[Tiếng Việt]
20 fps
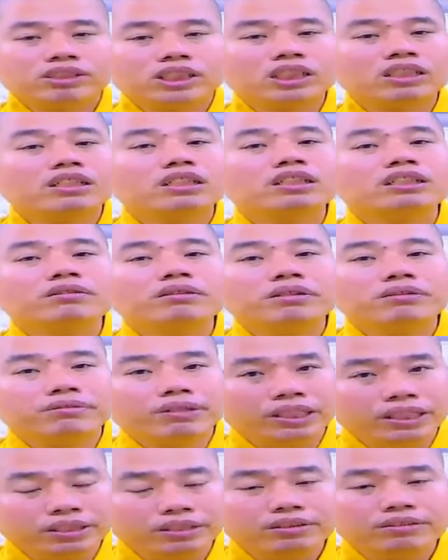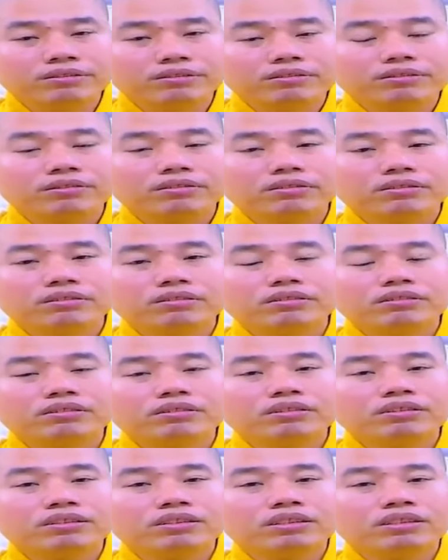xin thưa quý vị
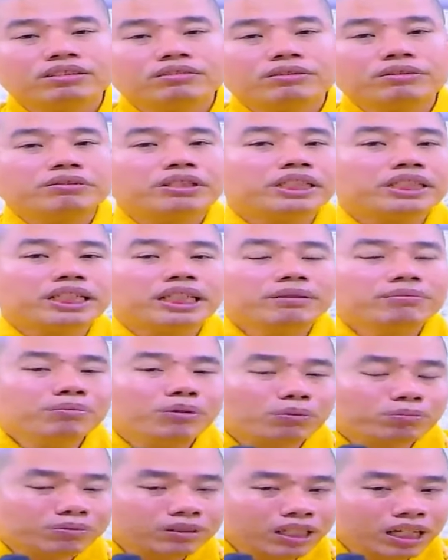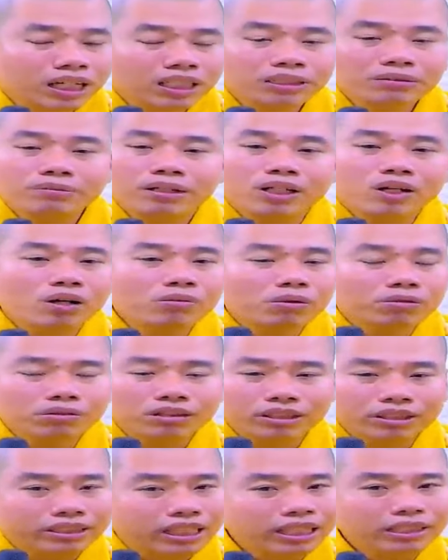quý vị kiếm một nơi mà có một
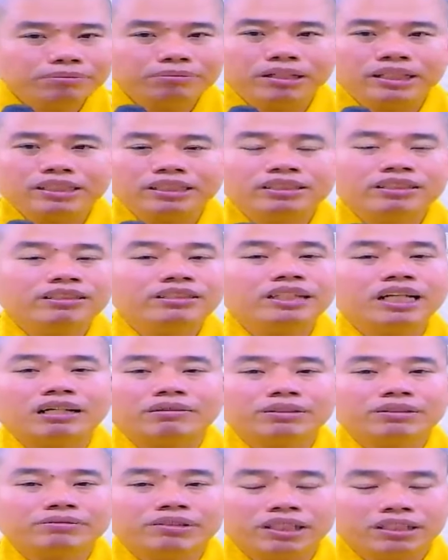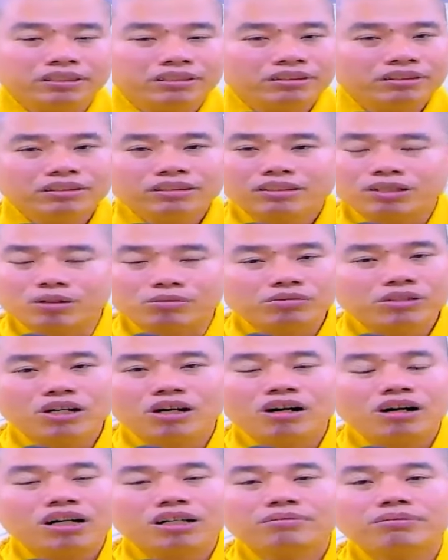người tỉ mỉ hướng dẫn quý vị cũng
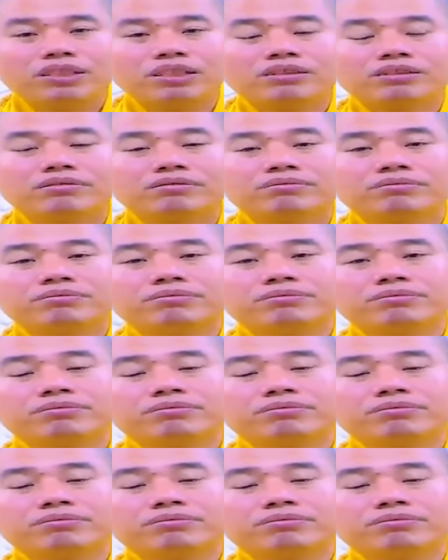khó lắm đó